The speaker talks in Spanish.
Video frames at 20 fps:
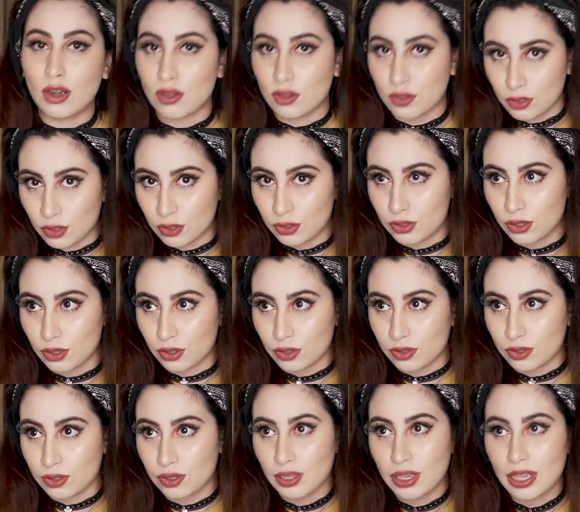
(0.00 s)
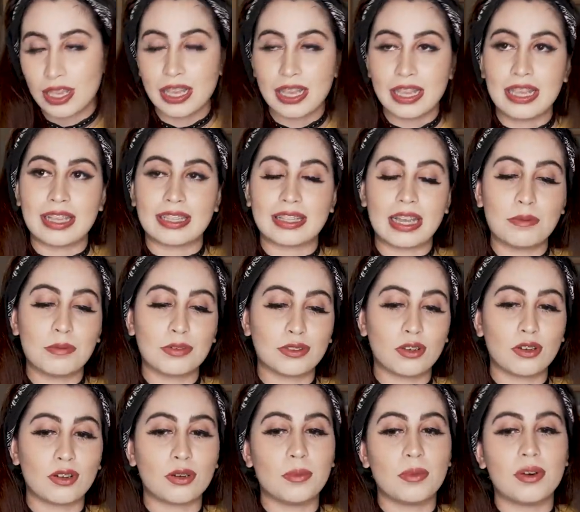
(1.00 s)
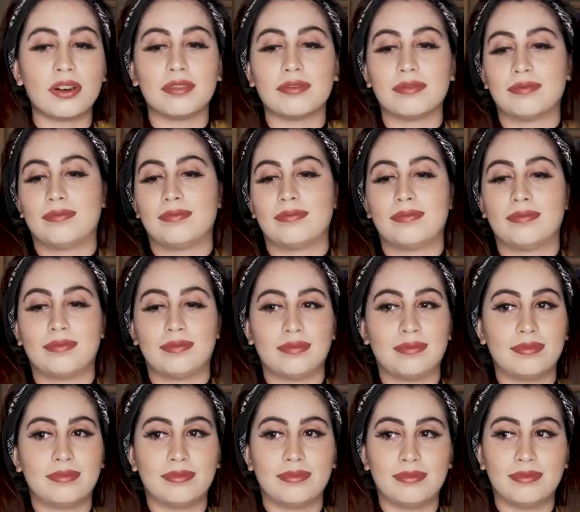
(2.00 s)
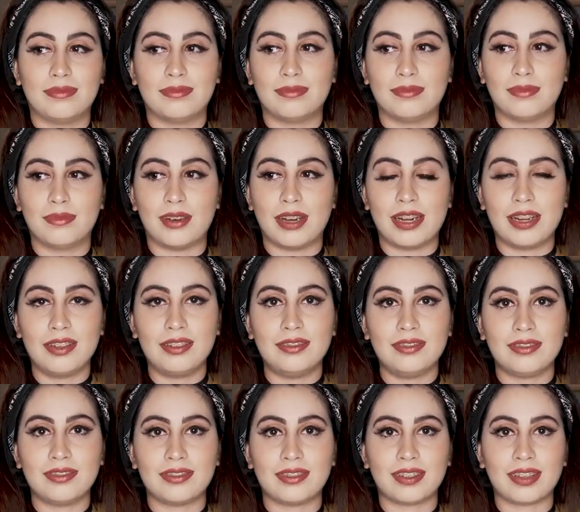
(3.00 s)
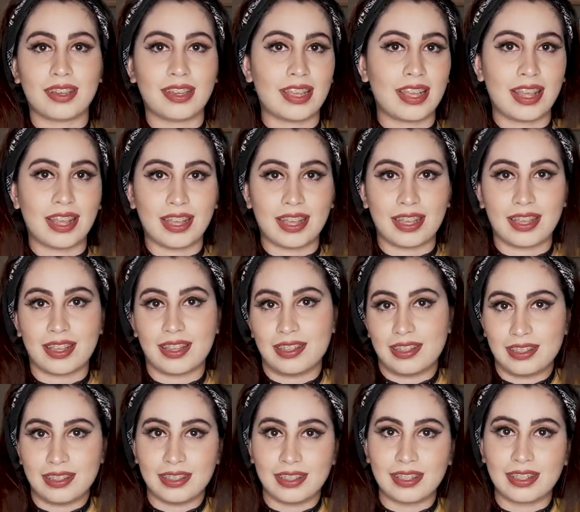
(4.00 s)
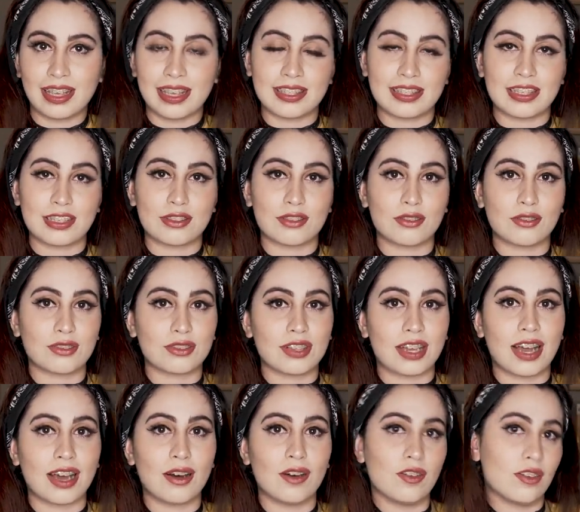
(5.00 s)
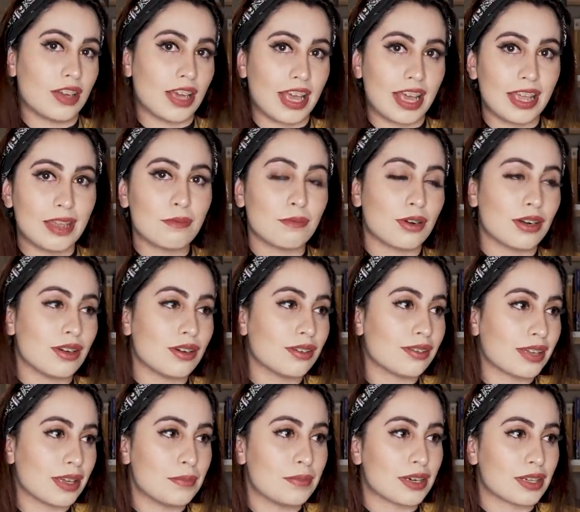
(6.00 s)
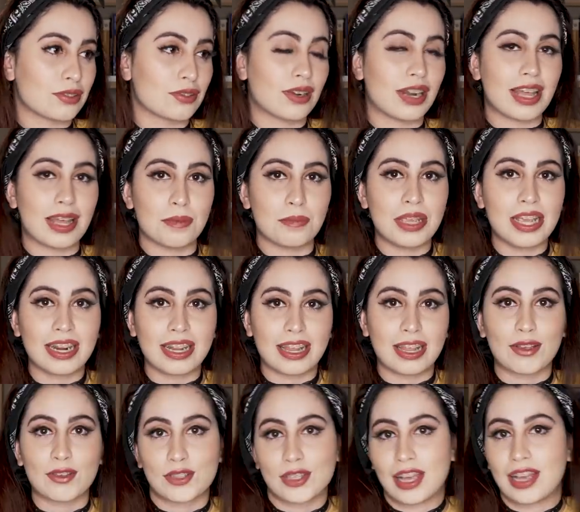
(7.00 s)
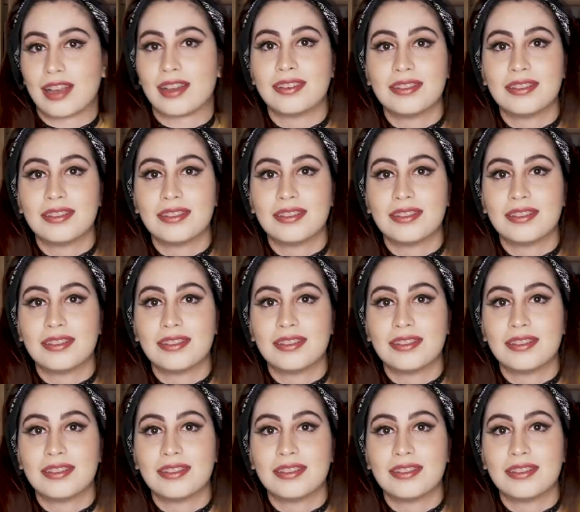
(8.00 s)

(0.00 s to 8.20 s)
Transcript: nosotros y estábamos todos como, bueno, ¿qué, qué es eso? O sea, ok, bueno, qué persona de mierda, o sea,